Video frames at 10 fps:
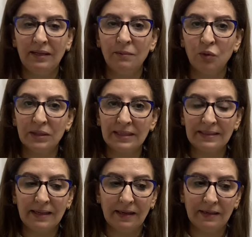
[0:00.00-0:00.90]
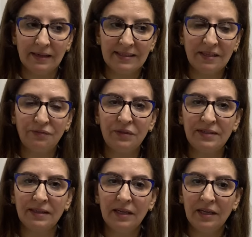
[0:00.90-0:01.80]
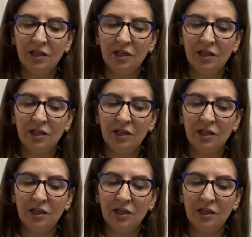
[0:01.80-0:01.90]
اللي مختصه انها تحفز